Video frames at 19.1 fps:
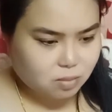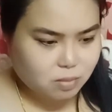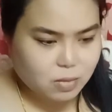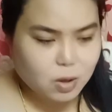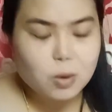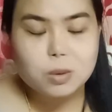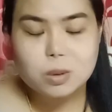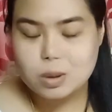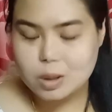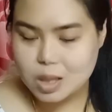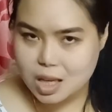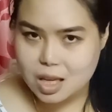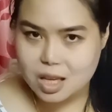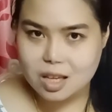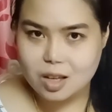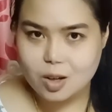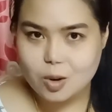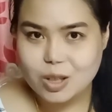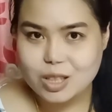บิวตี้
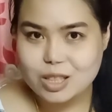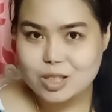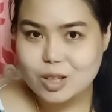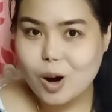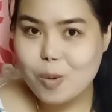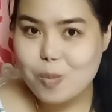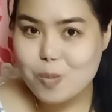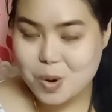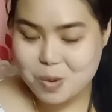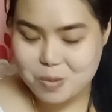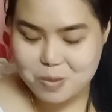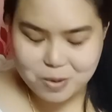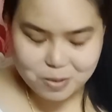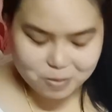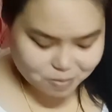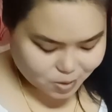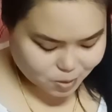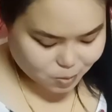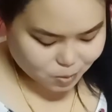ขวัญชอบโหมด
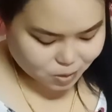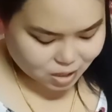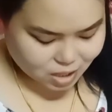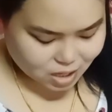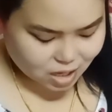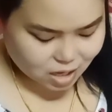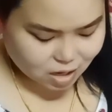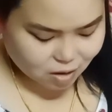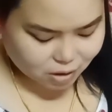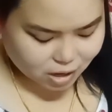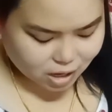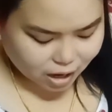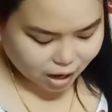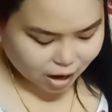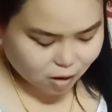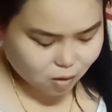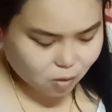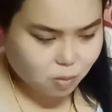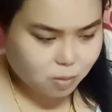บิวตี้เอาไว้
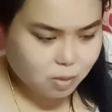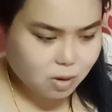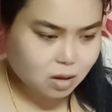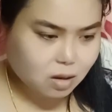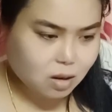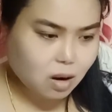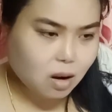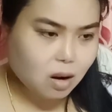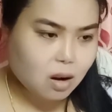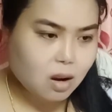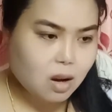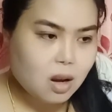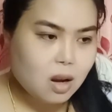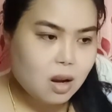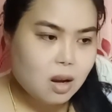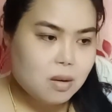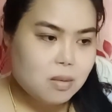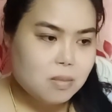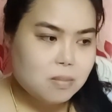ถ่ายรูปแล้วก็
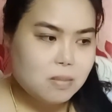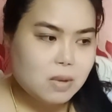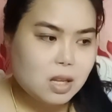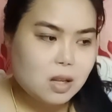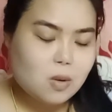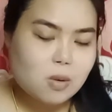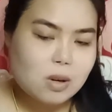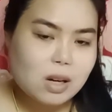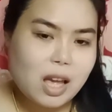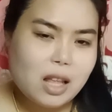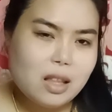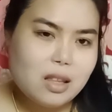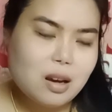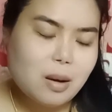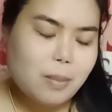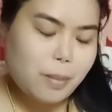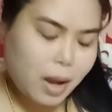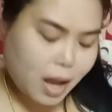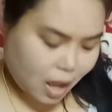มีลูกเล่นเย
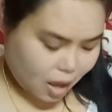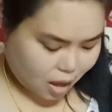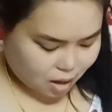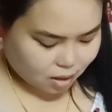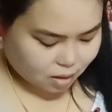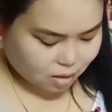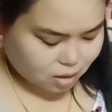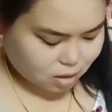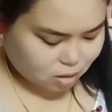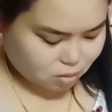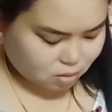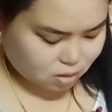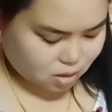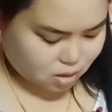อะมากในตัว